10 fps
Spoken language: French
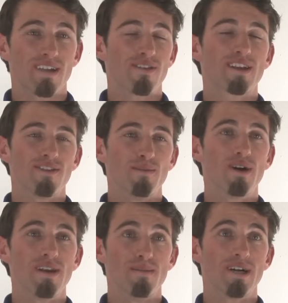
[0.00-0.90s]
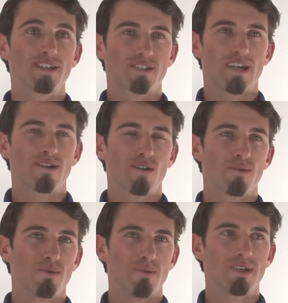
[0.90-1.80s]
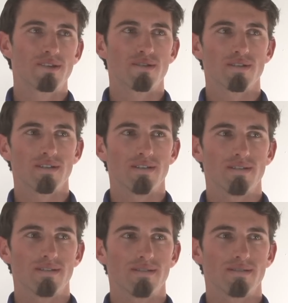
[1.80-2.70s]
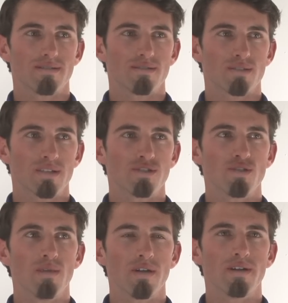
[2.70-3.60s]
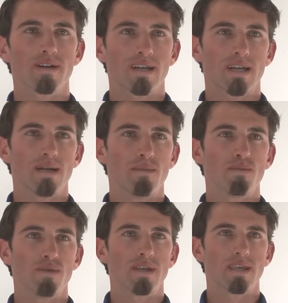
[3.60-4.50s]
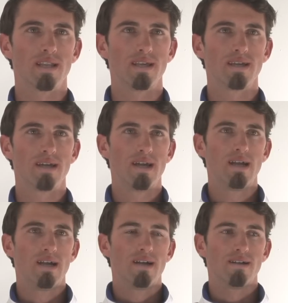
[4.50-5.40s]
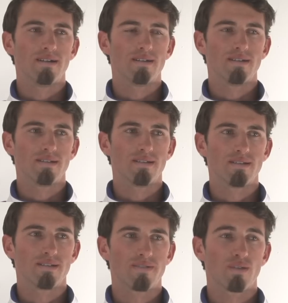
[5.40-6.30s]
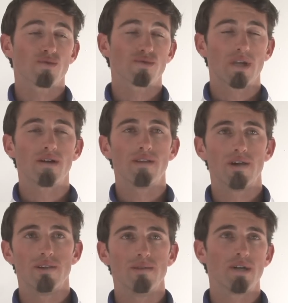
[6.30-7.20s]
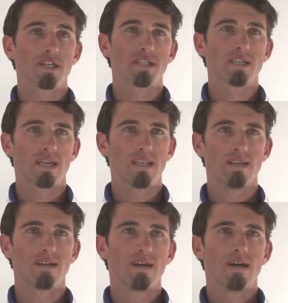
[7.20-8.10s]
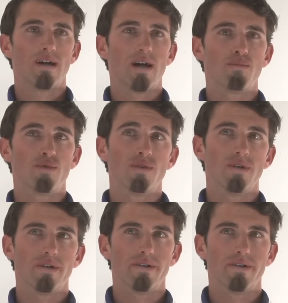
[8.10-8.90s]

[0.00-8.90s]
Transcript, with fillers: Effectivement, l'image qu'a le grand public sur, sur les snowboarders est quand même un peu décalée. enfin, en tout cas, on a une image décalée, un peu,